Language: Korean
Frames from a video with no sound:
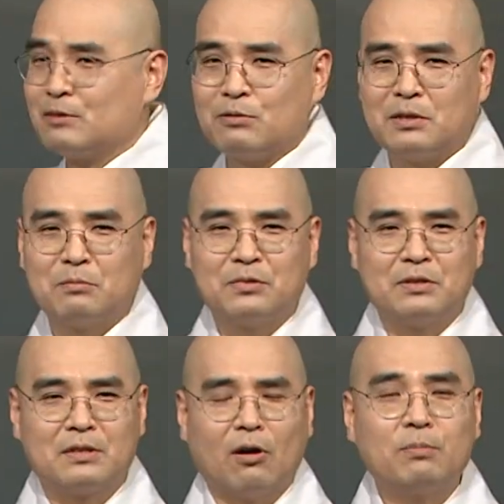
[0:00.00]
쓰고 이런
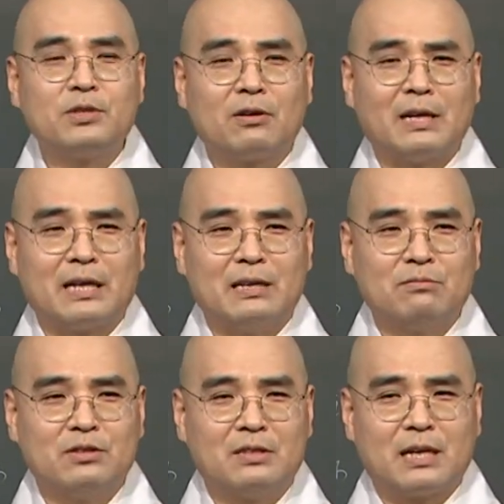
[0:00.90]
분들 업적을
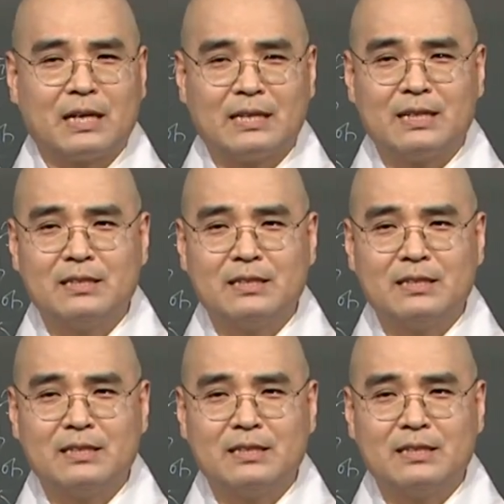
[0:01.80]
남긴 분들의 가장